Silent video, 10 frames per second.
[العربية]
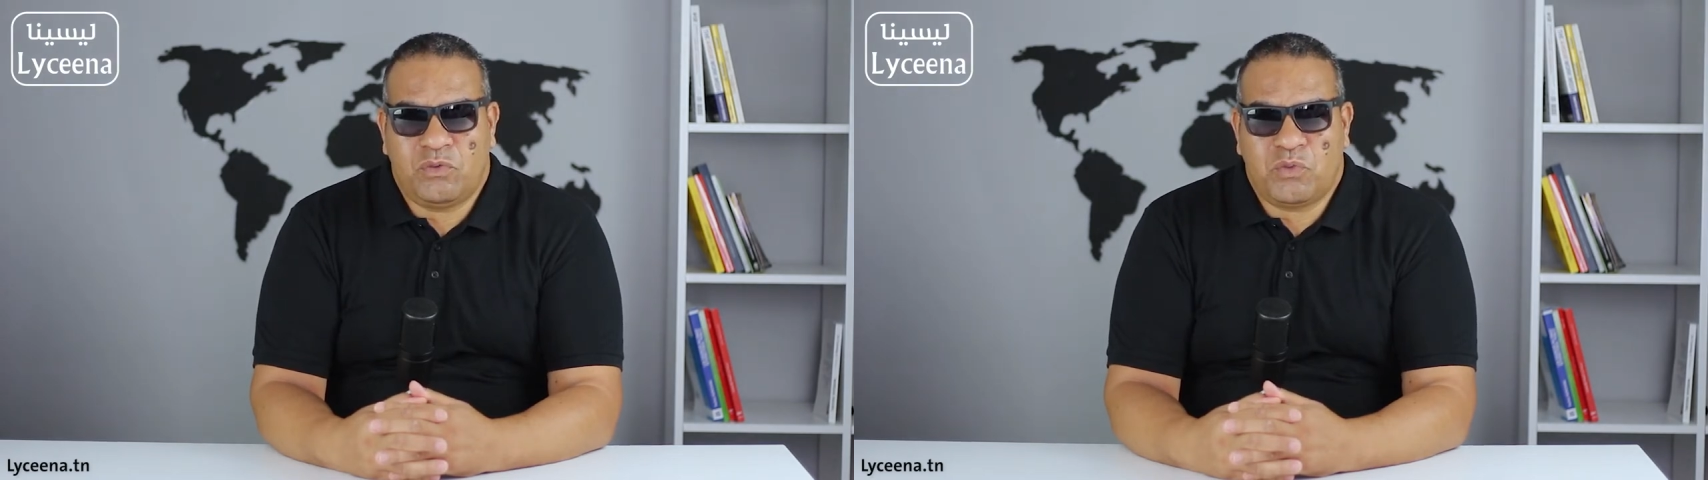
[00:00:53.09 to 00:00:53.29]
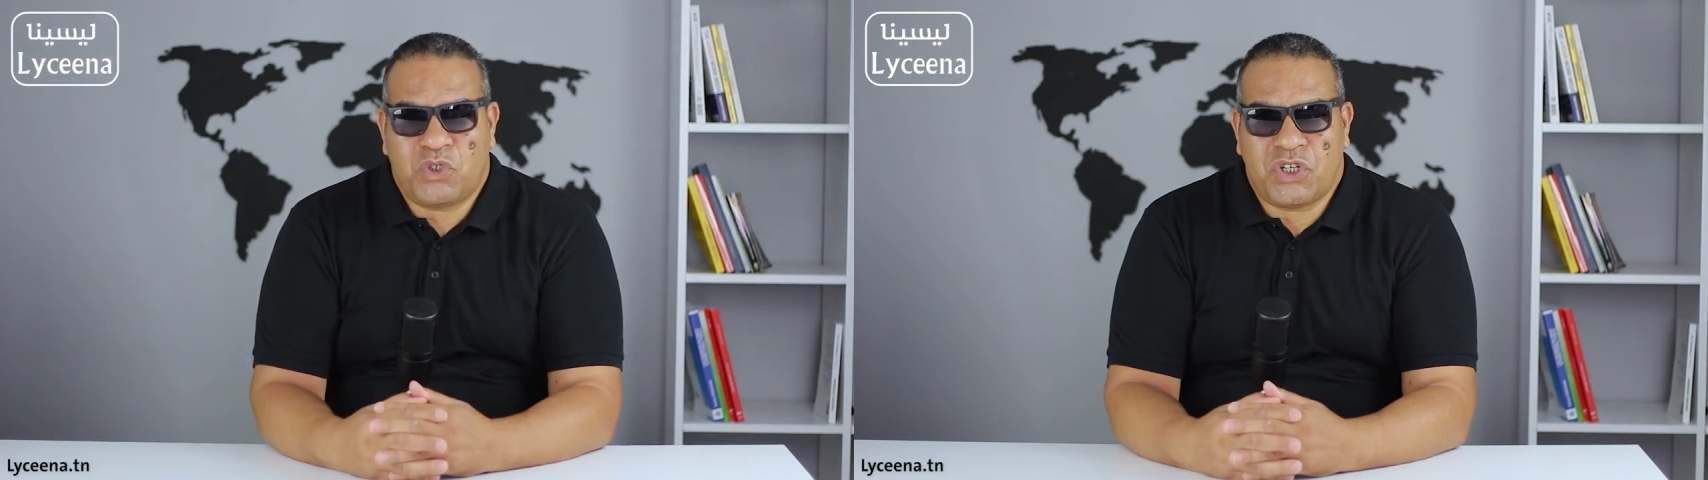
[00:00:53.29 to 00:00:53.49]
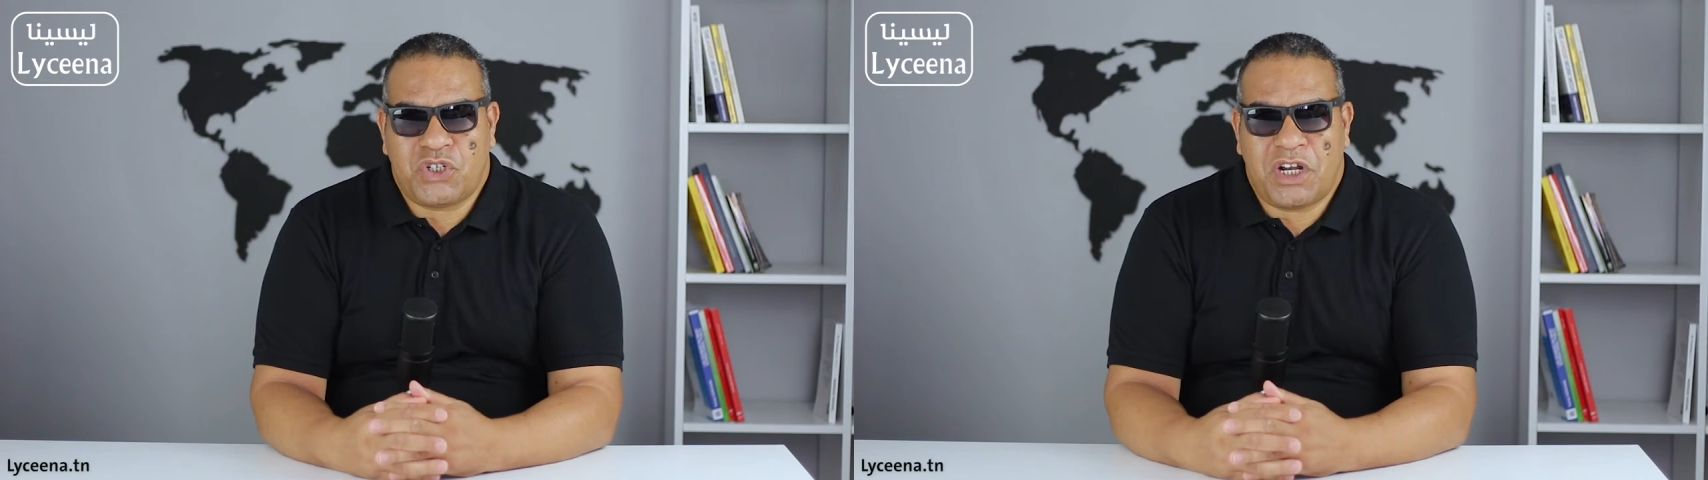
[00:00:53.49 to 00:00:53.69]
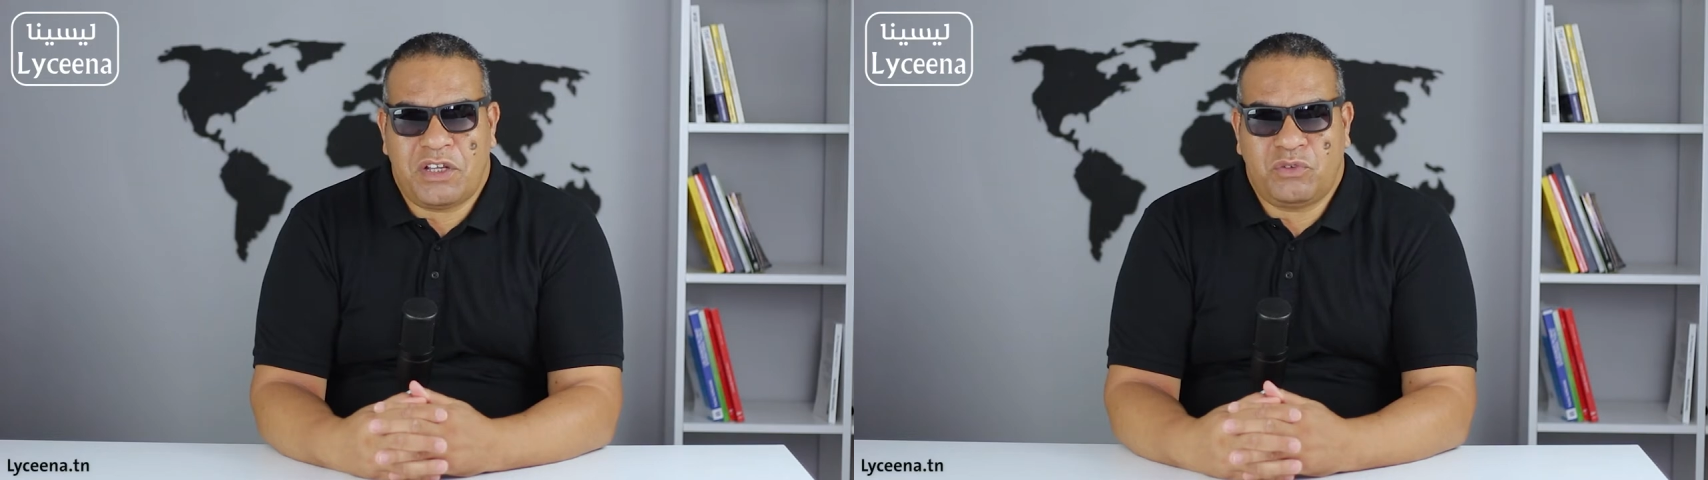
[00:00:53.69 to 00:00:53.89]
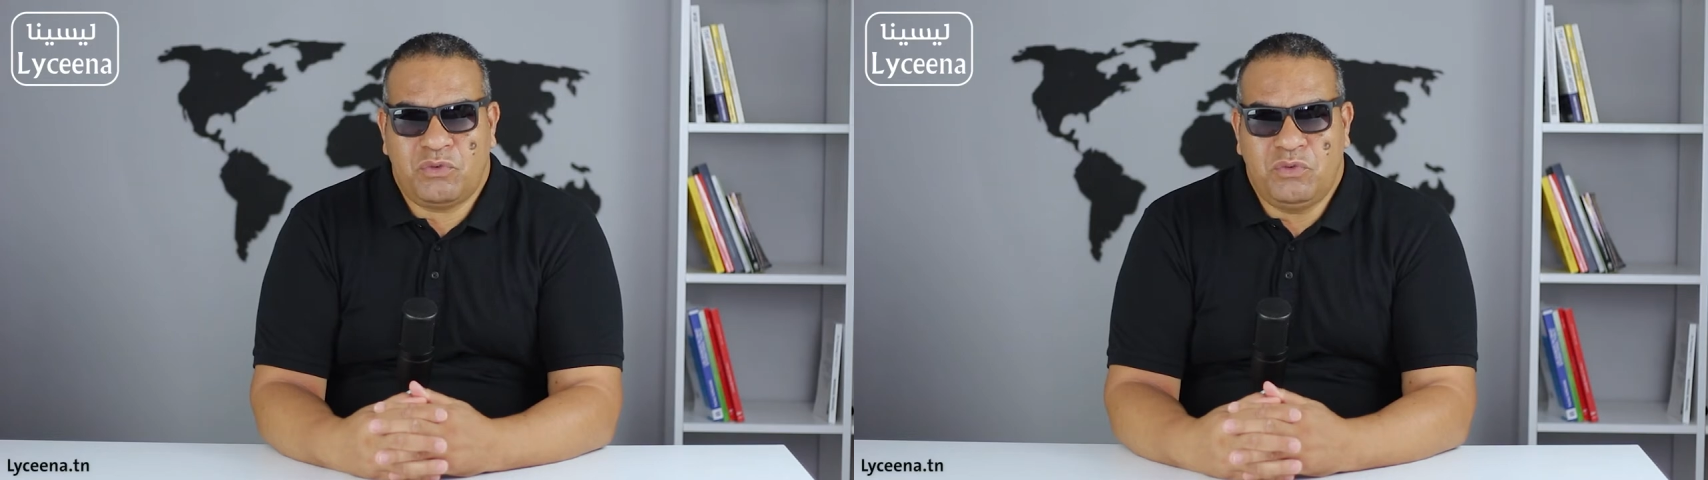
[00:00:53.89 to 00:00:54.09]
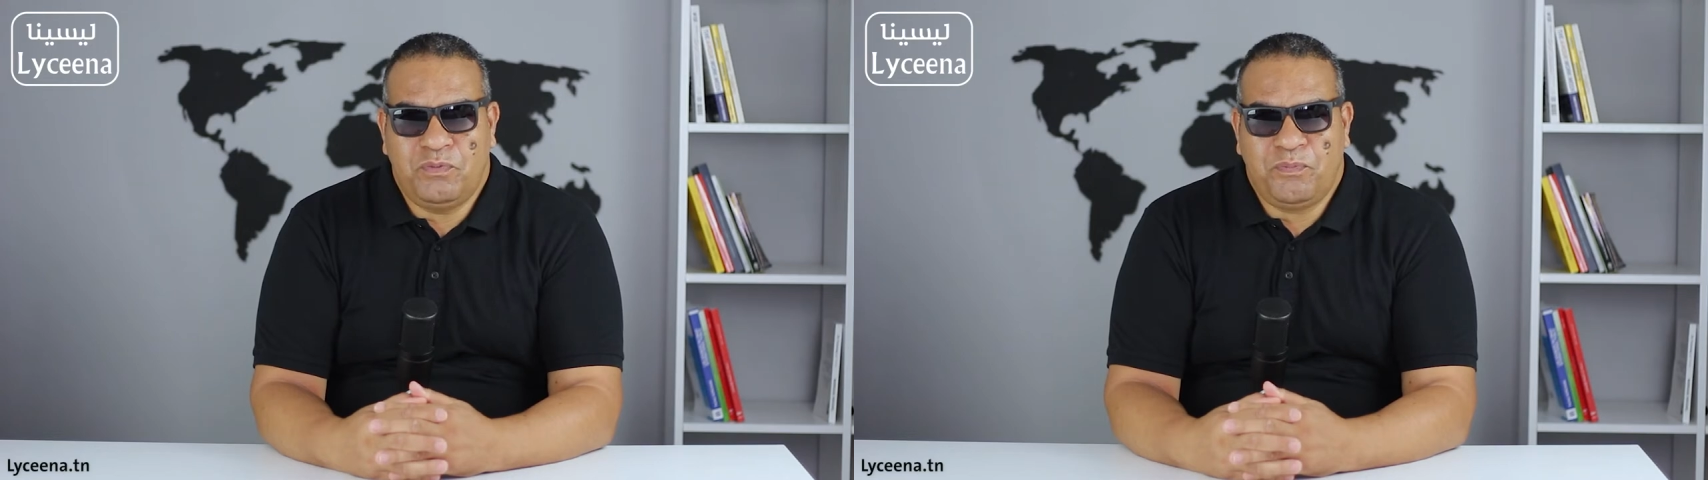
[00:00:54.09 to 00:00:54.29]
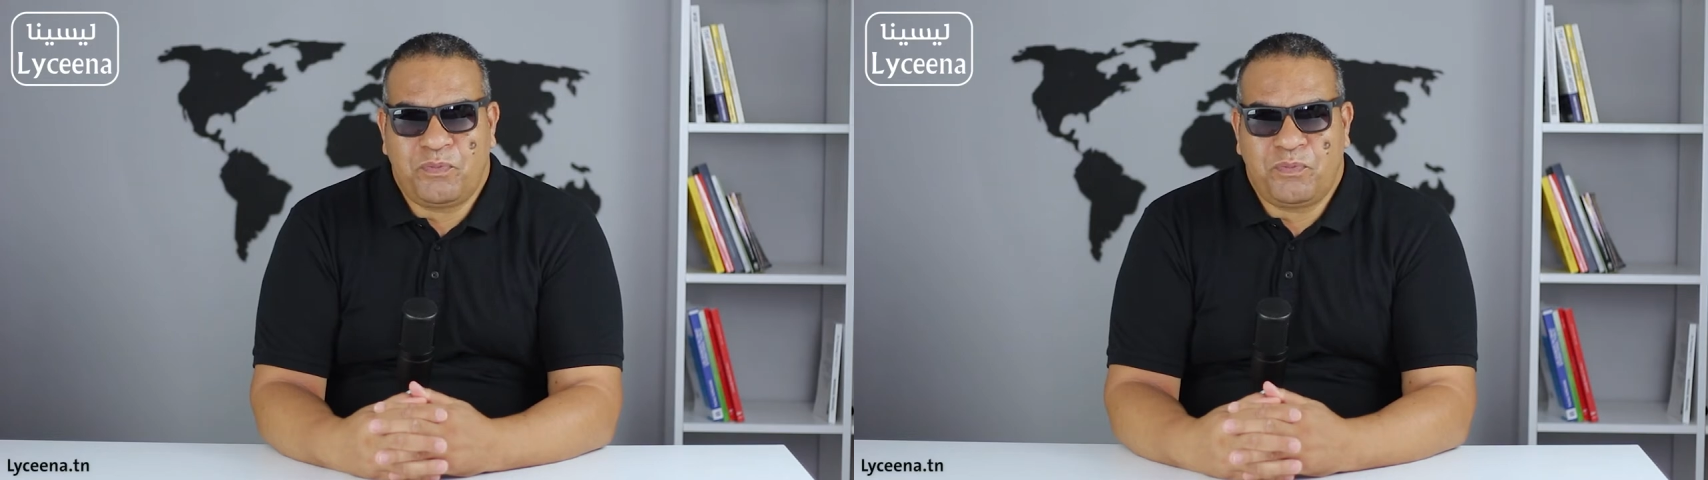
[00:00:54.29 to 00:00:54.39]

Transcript: المسجلة